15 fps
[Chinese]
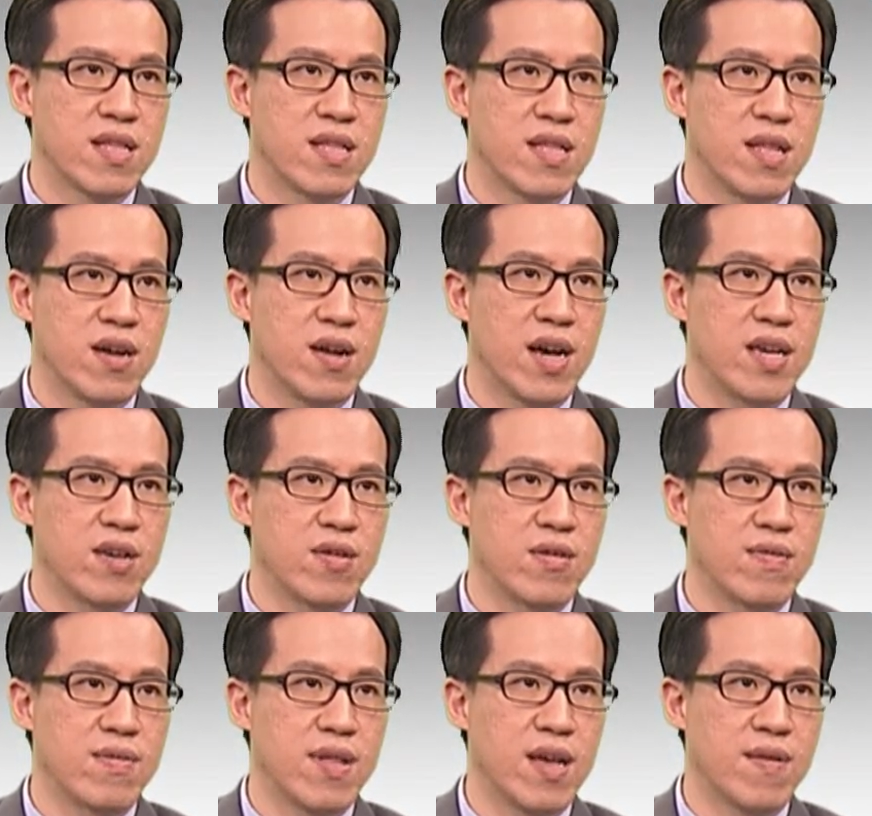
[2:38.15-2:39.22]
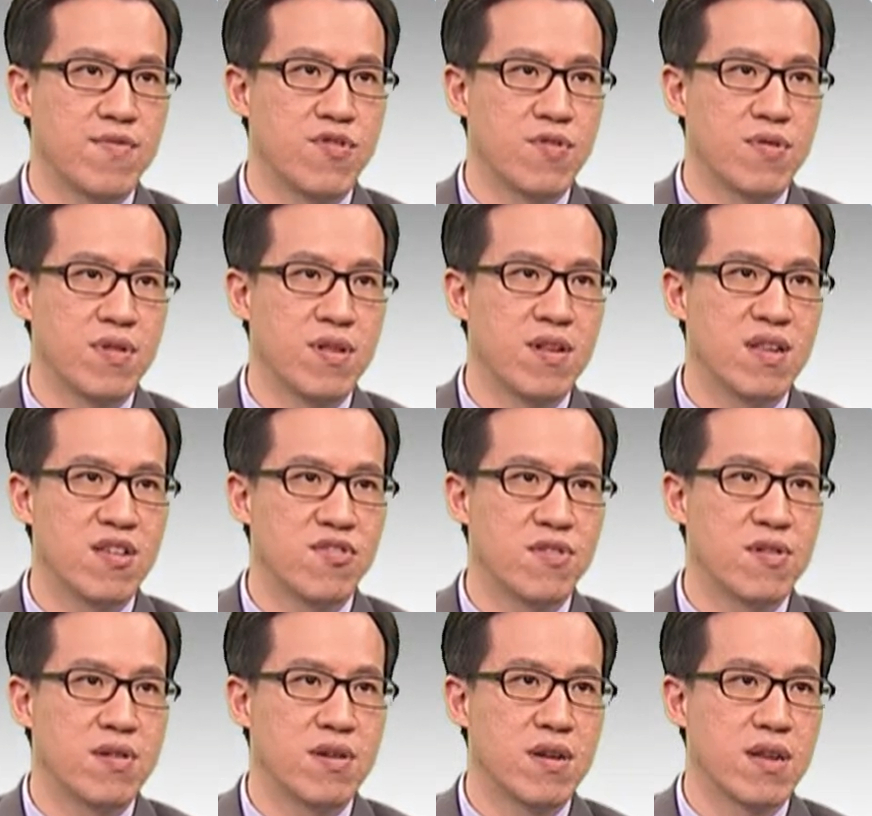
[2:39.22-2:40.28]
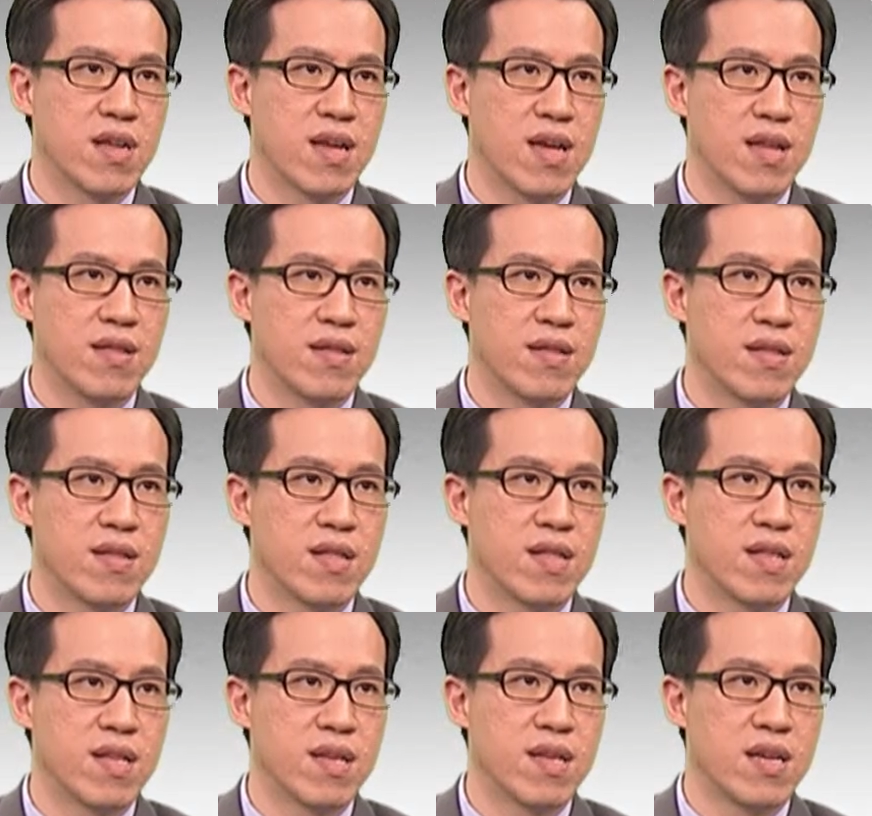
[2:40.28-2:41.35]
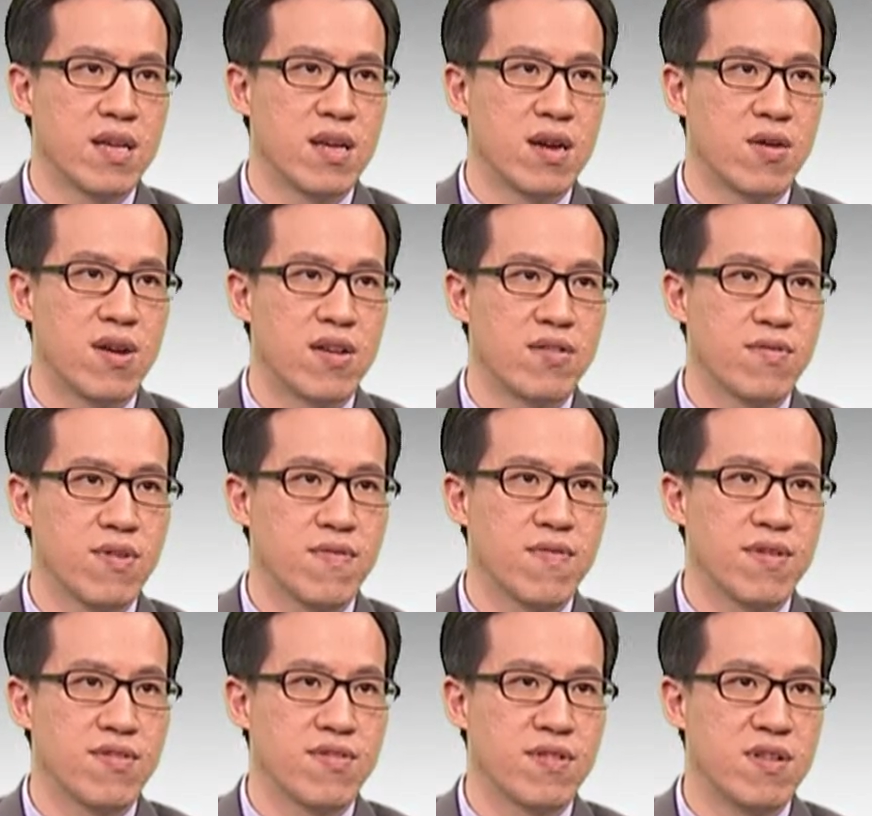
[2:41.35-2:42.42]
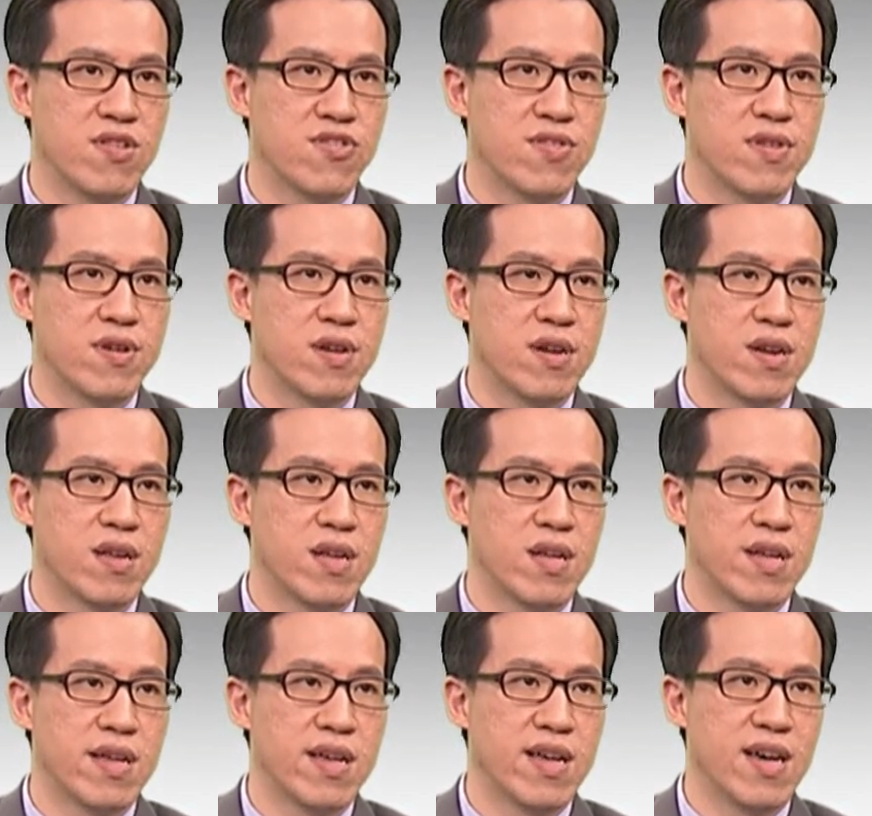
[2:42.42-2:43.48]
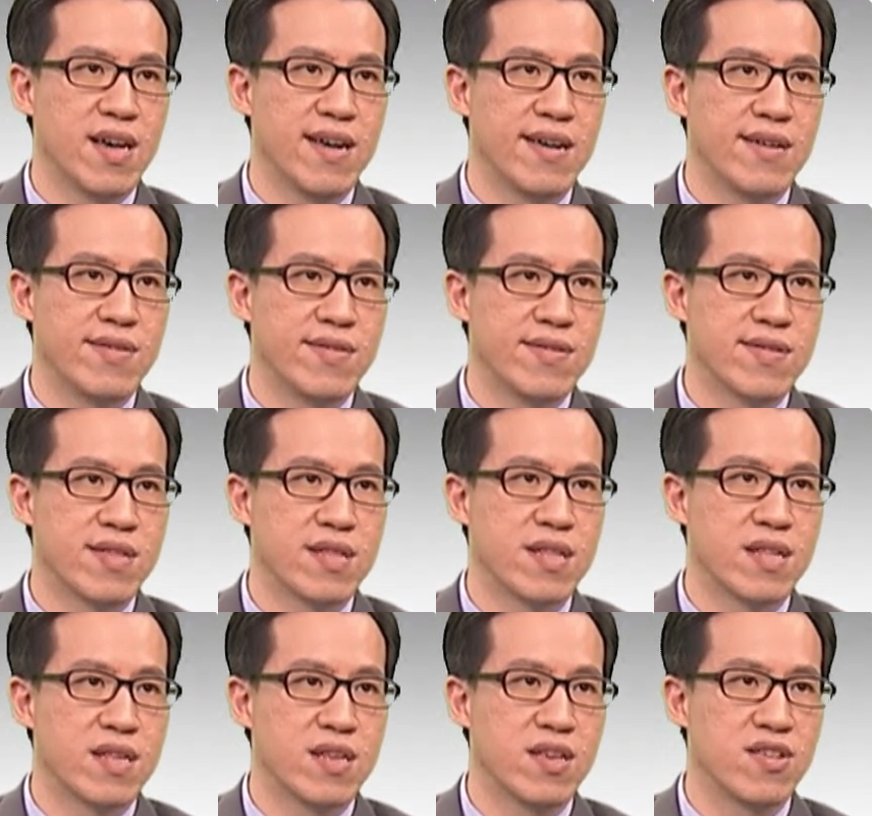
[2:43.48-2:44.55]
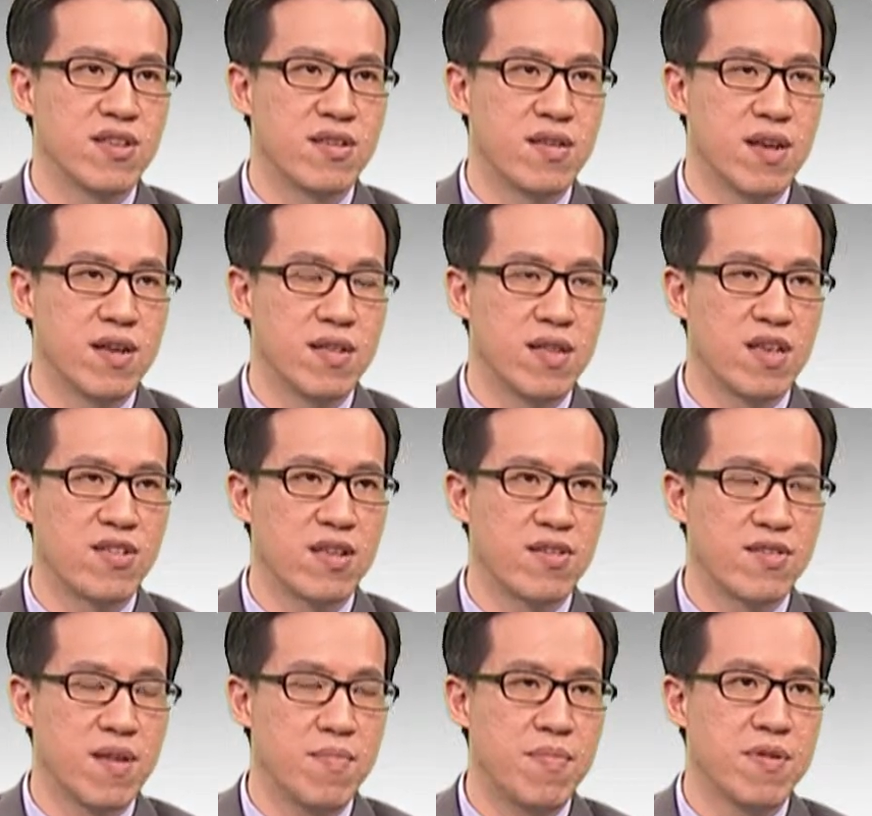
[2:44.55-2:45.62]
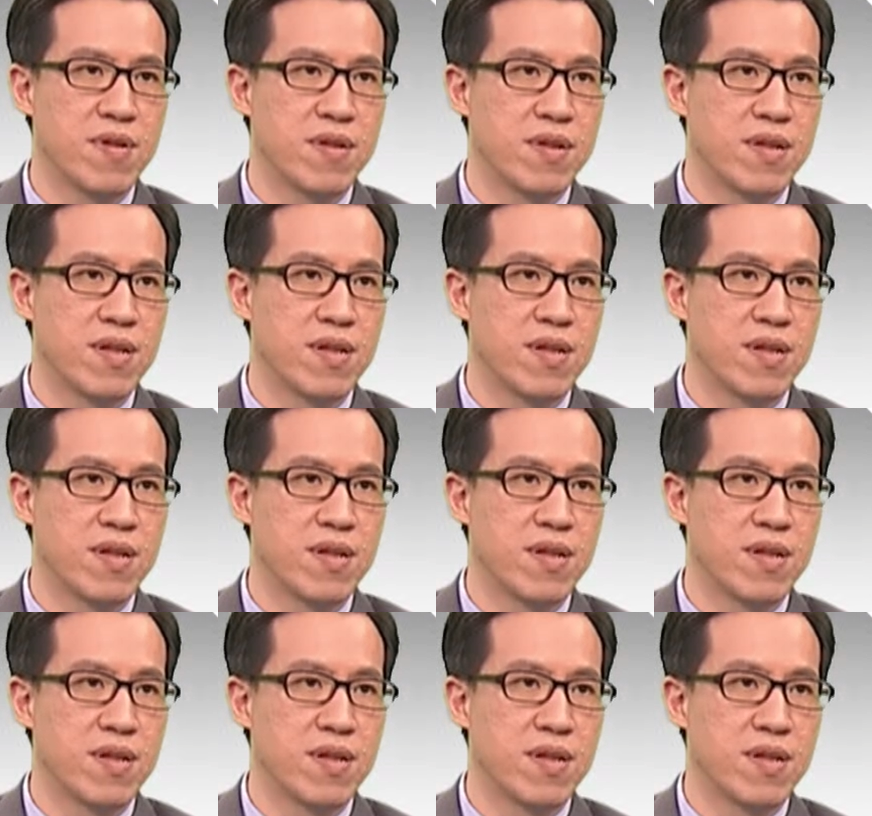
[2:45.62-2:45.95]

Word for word: 然后还有 Absolute Lister 和 Cross Reference Lister，还有 Disassembler，